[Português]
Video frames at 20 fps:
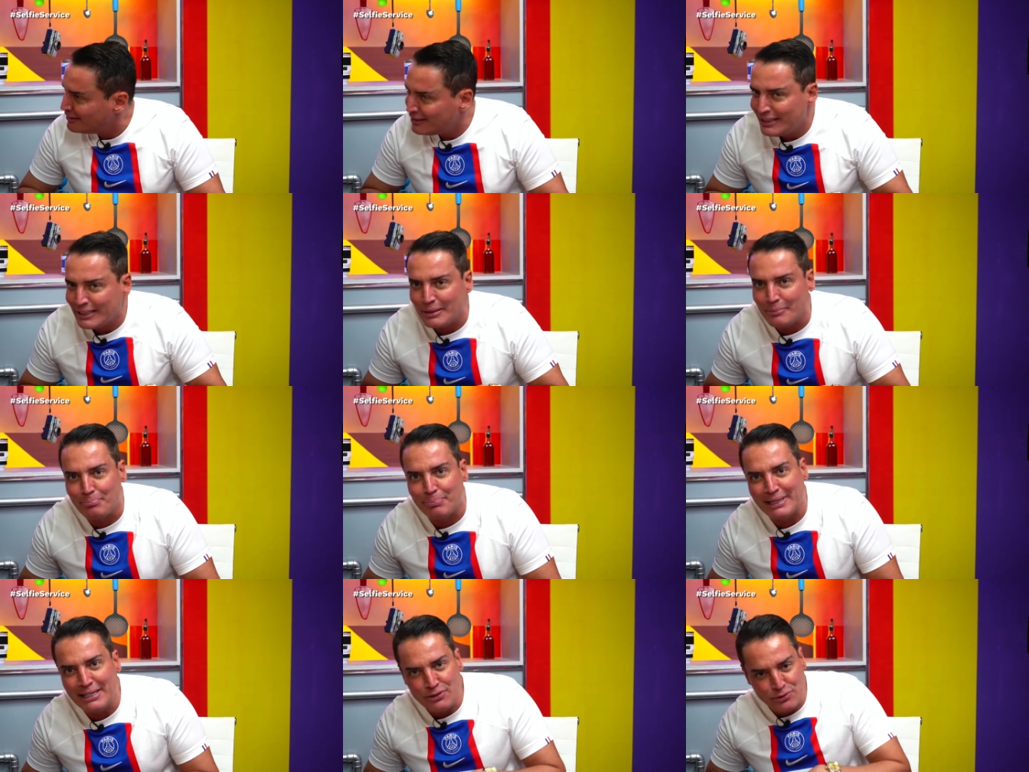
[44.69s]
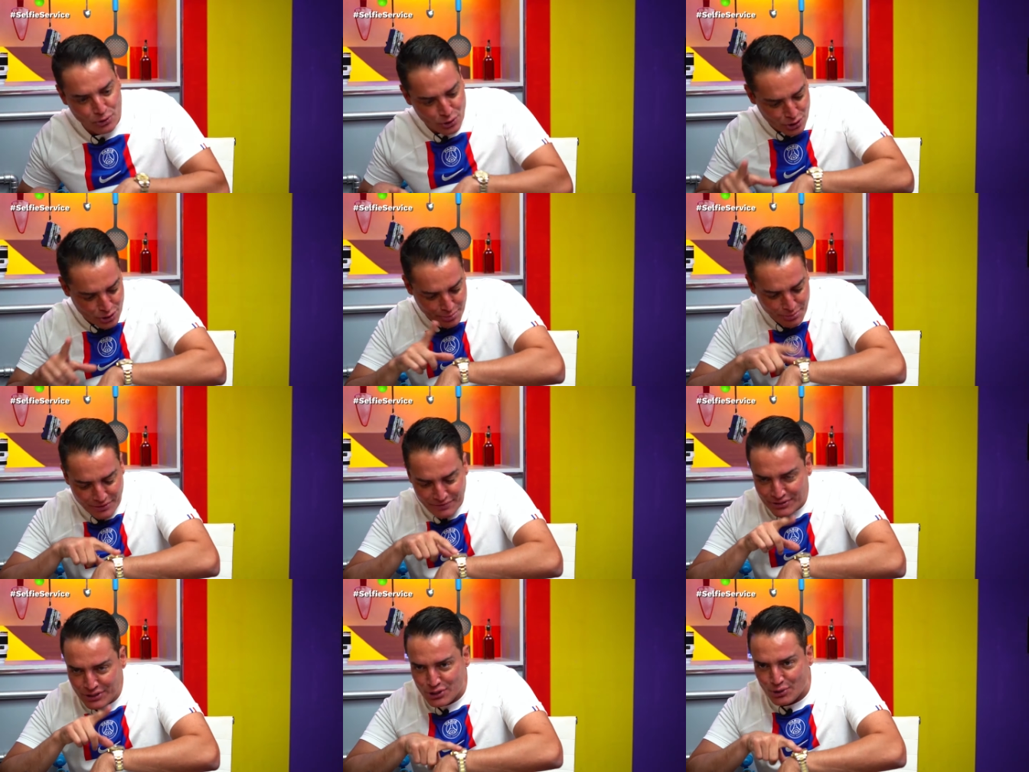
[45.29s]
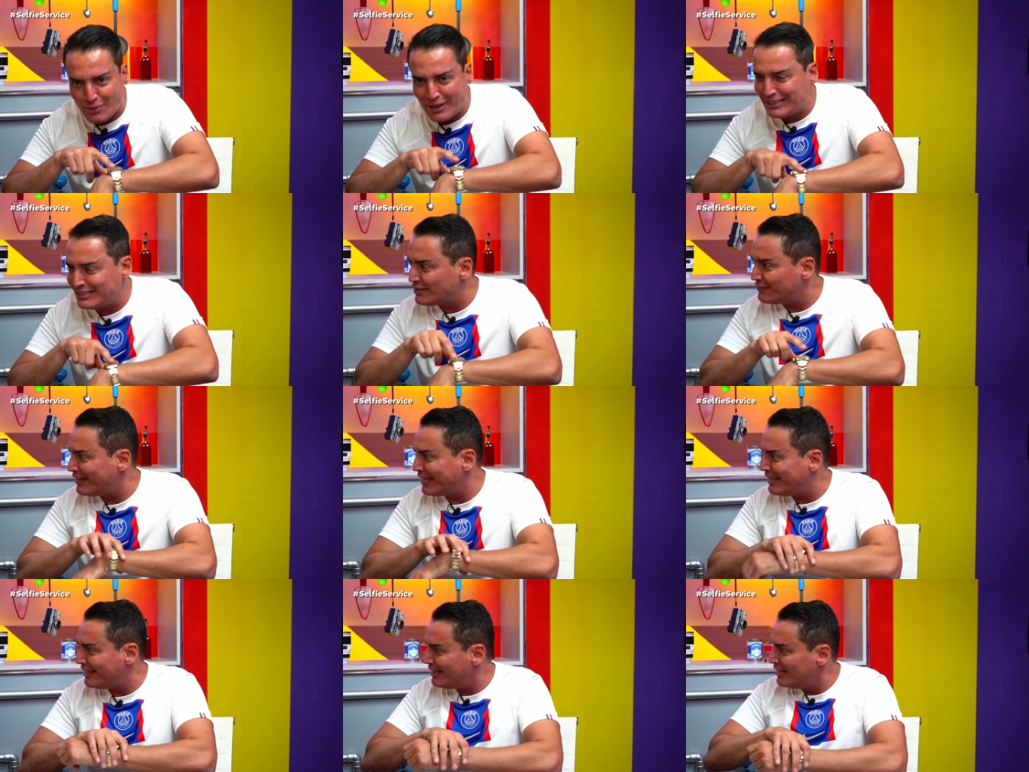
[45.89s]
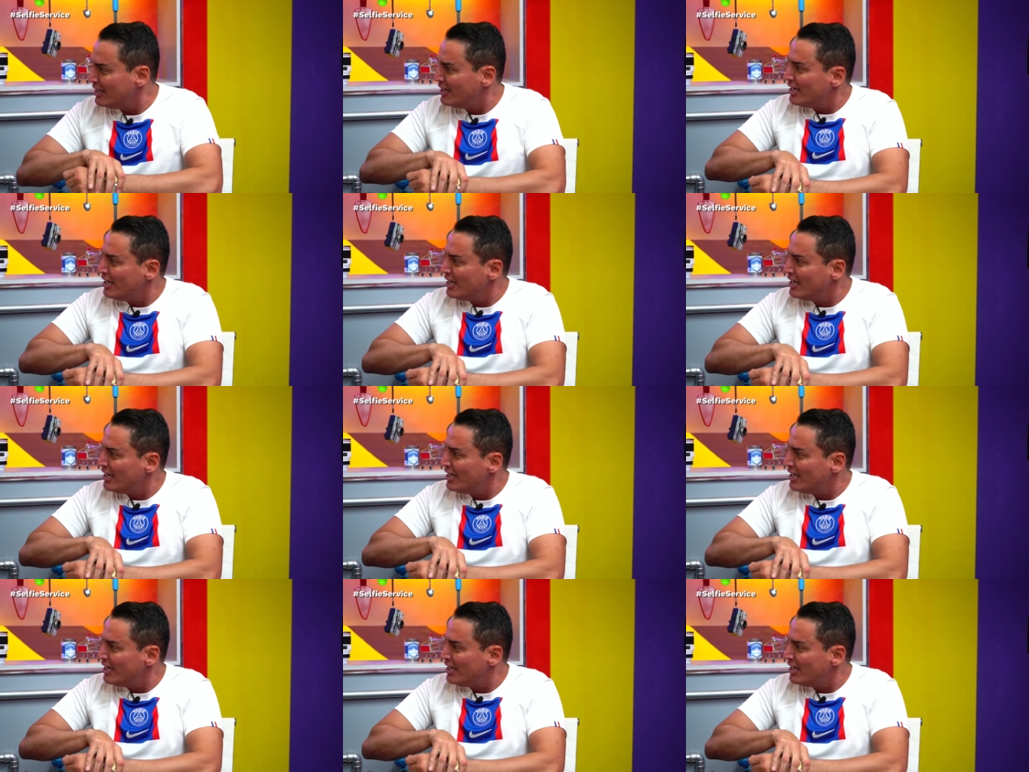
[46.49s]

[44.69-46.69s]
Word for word: Em pleno 2024 você vai querer